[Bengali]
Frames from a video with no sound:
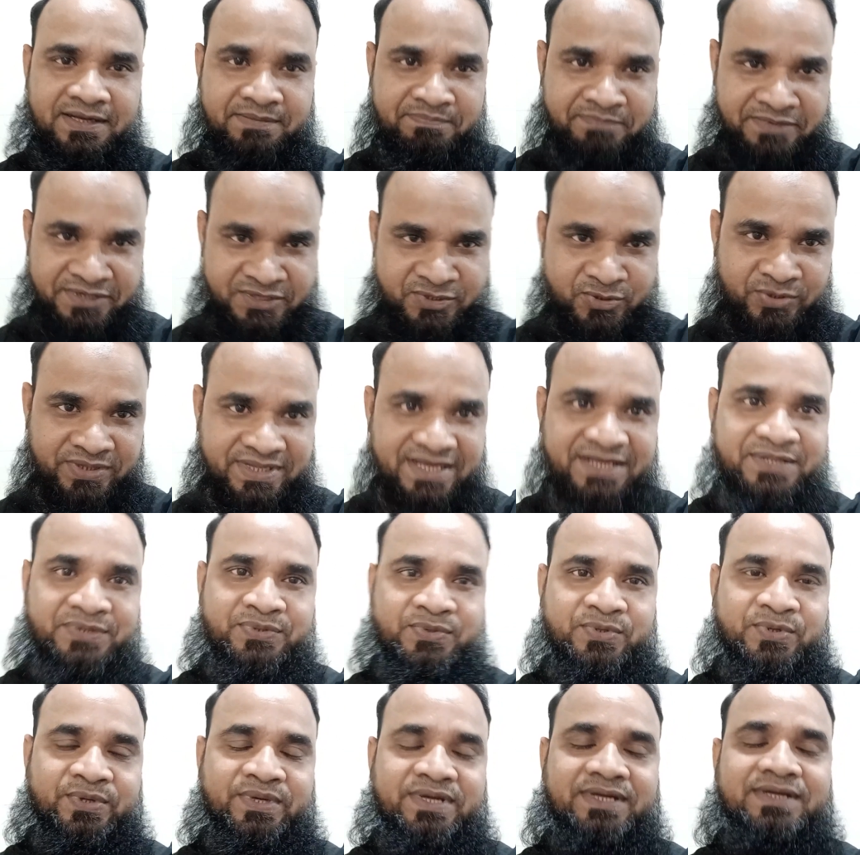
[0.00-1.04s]
ভিডিও দেখতে
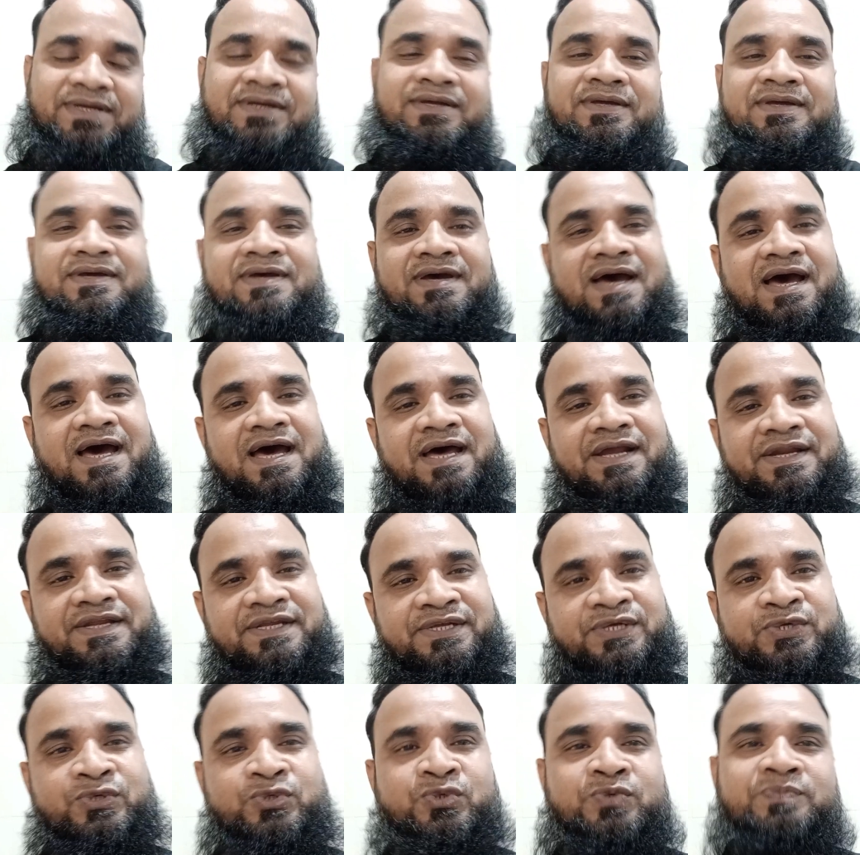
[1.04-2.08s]
হয় আর
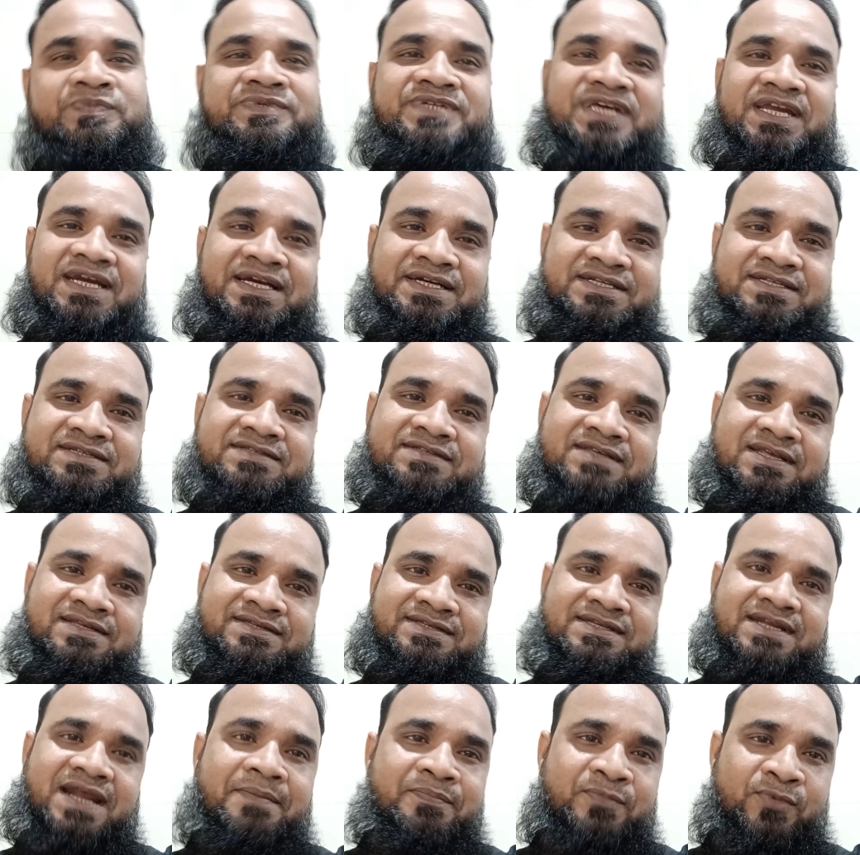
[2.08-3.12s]
ইউটিউব চ্যানেলটি
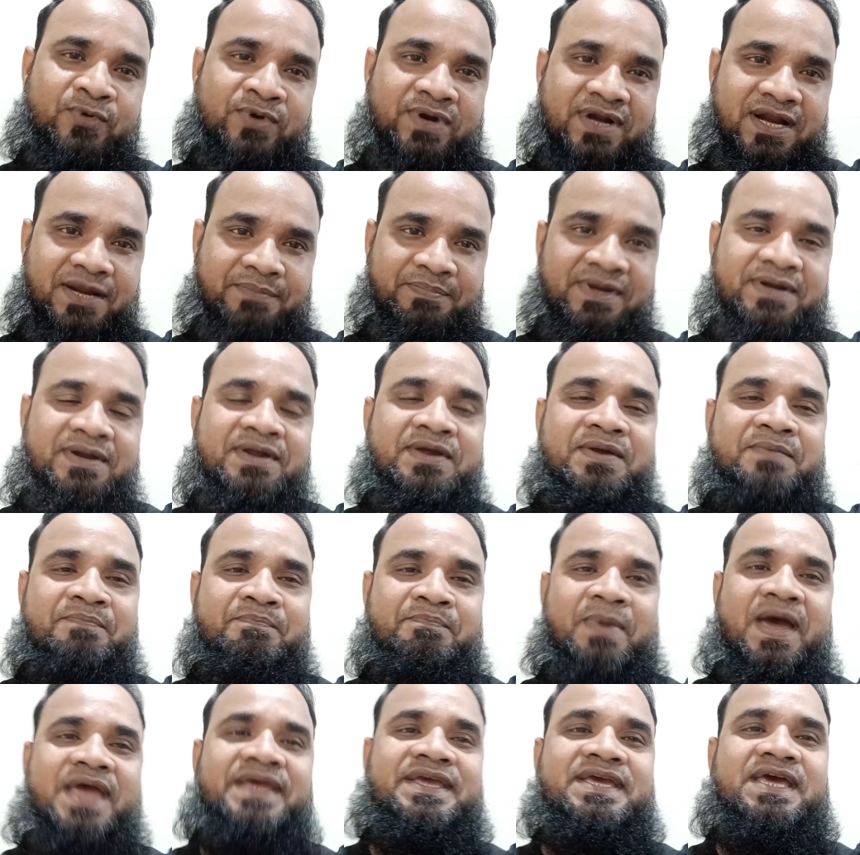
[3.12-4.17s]
সাবস্ক্রাইব করে রাখবেন
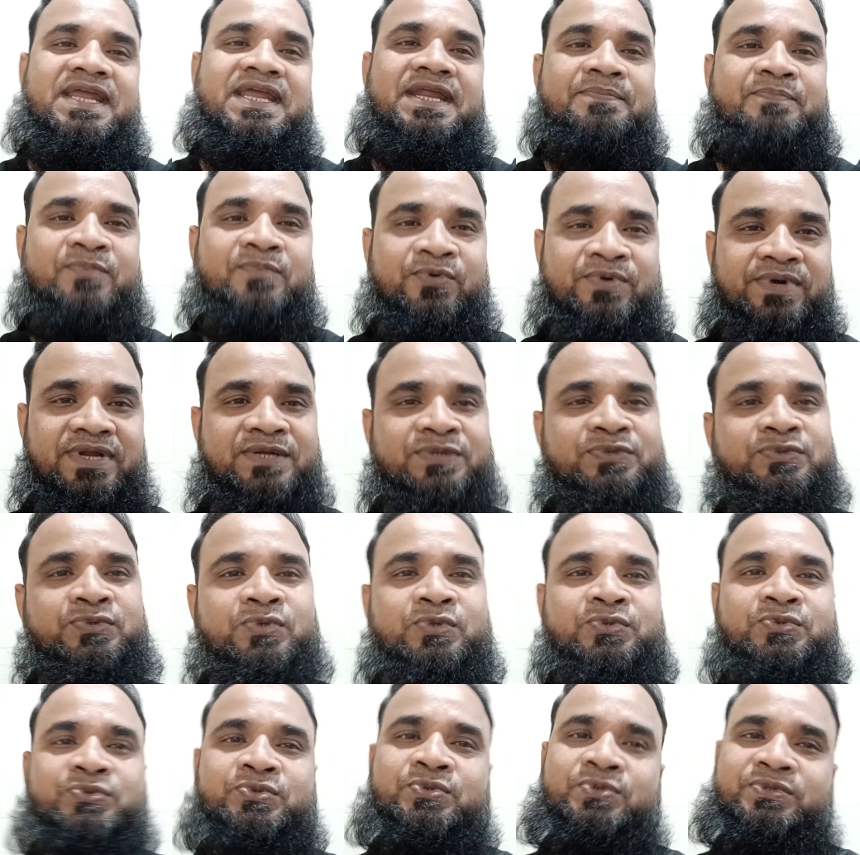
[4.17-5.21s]
পাইকারি পণ্যের
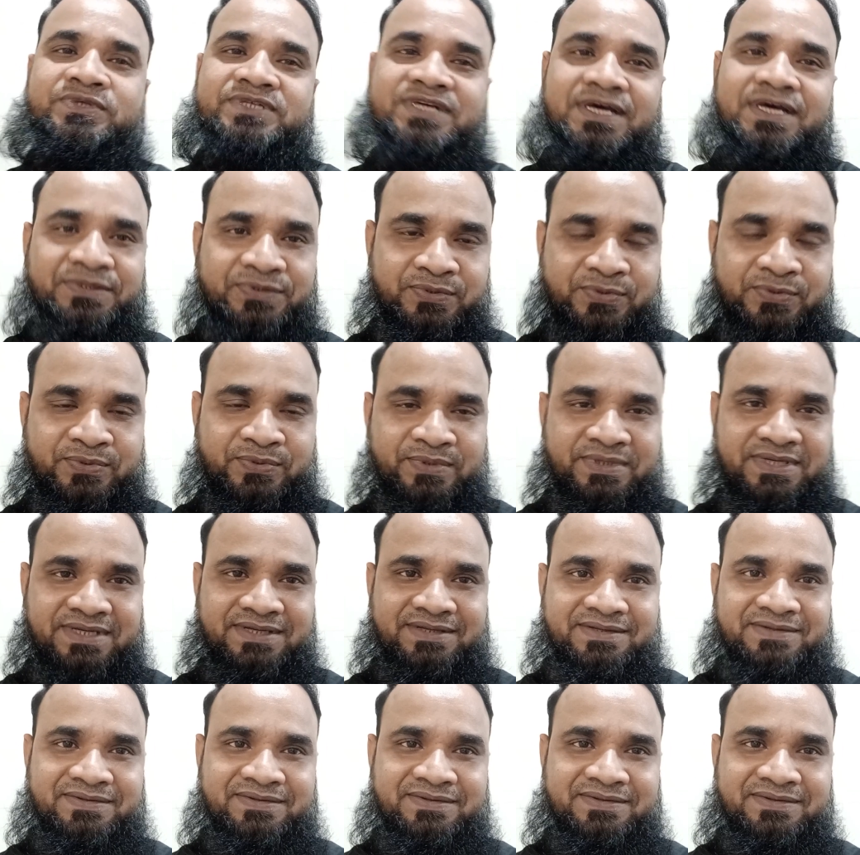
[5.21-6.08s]
তথ্য জানতে হলে